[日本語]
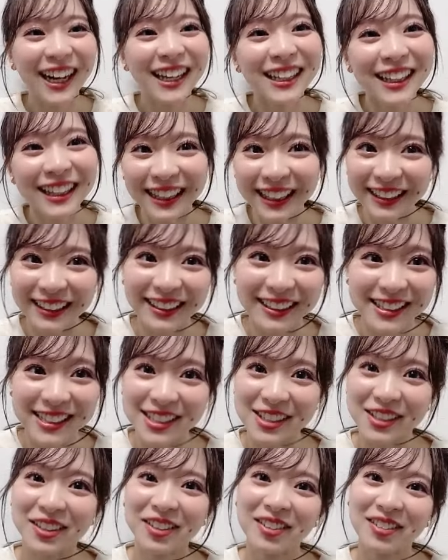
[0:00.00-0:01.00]
あったんで
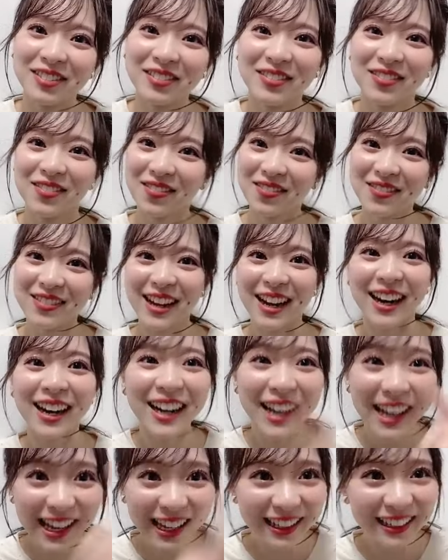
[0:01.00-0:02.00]
すよあ
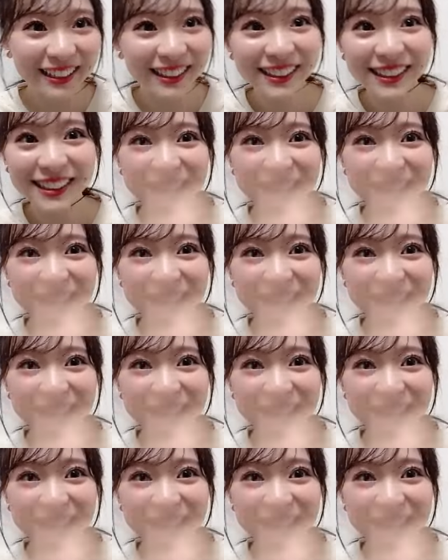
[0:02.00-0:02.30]
れ